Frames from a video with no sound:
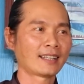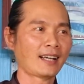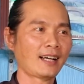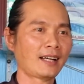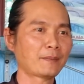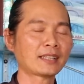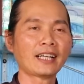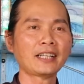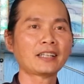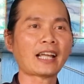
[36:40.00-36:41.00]
À, mình
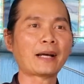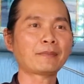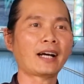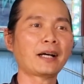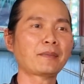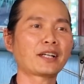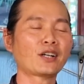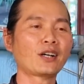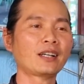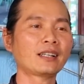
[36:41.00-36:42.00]
thấy nó tạm bợ mà
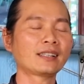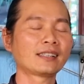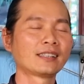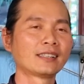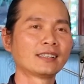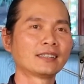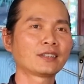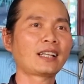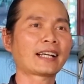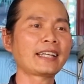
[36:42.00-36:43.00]
nó
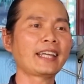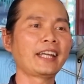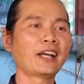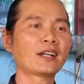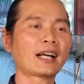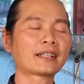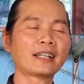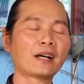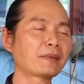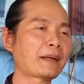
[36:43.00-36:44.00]
nó là cái gì đó thật
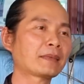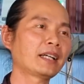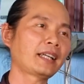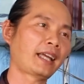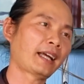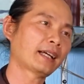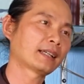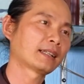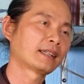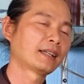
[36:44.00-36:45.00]
ra nó không đem tới nghĩa.
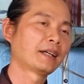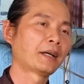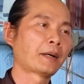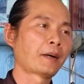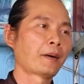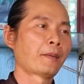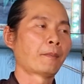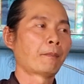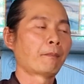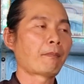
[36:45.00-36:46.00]

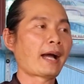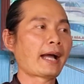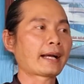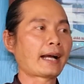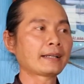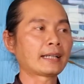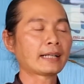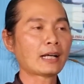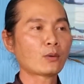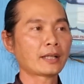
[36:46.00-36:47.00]
Mà khẳng định
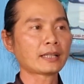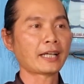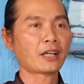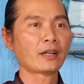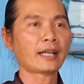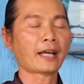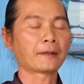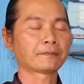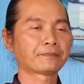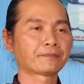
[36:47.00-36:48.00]
cái câu này Đức Thầy nói nè,
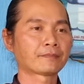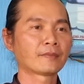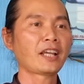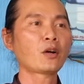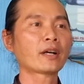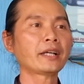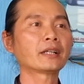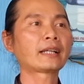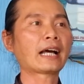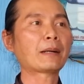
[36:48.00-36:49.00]
nếu cái
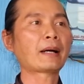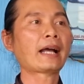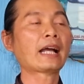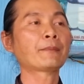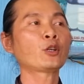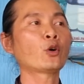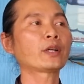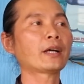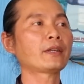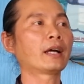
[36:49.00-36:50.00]
người nào mà ham
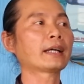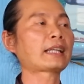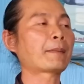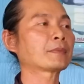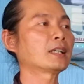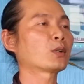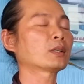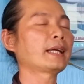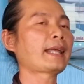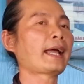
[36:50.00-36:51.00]
vui theo những cái tầm thường
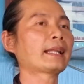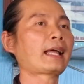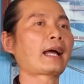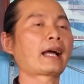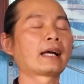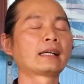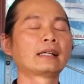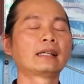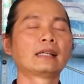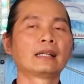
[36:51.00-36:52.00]
của thế gian là
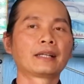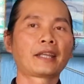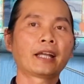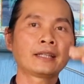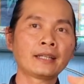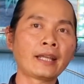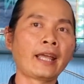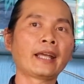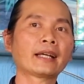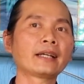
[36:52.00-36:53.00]
vĩnh
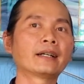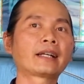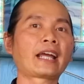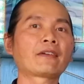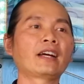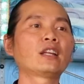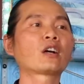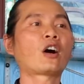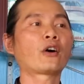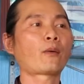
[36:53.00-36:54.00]
viễn cái người này phải
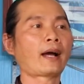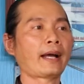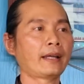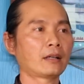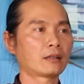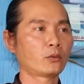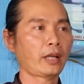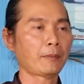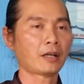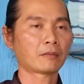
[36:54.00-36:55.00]
luân hồi hoài,
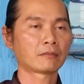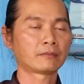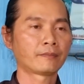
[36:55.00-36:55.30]
nguy hiểm không?